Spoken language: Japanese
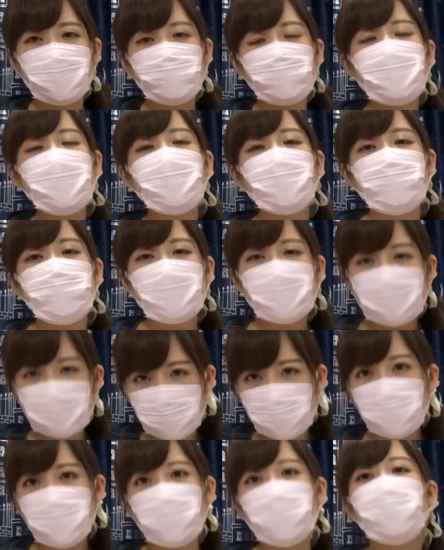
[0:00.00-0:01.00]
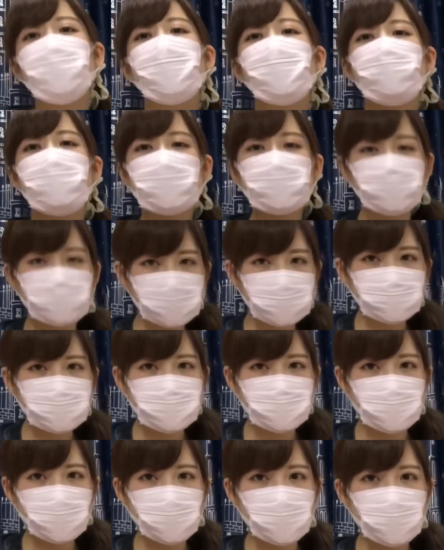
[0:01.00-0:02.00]
ミニミニのショルダーバッグなんで
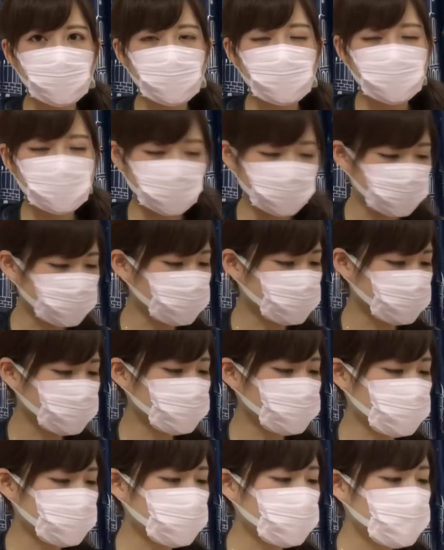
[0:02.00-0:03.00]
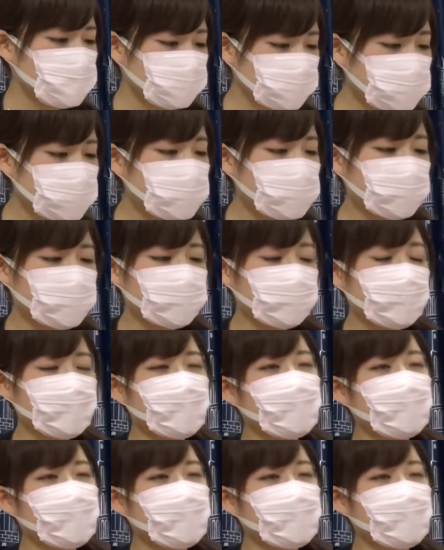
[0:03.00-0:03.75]
すよそうそうそうそうで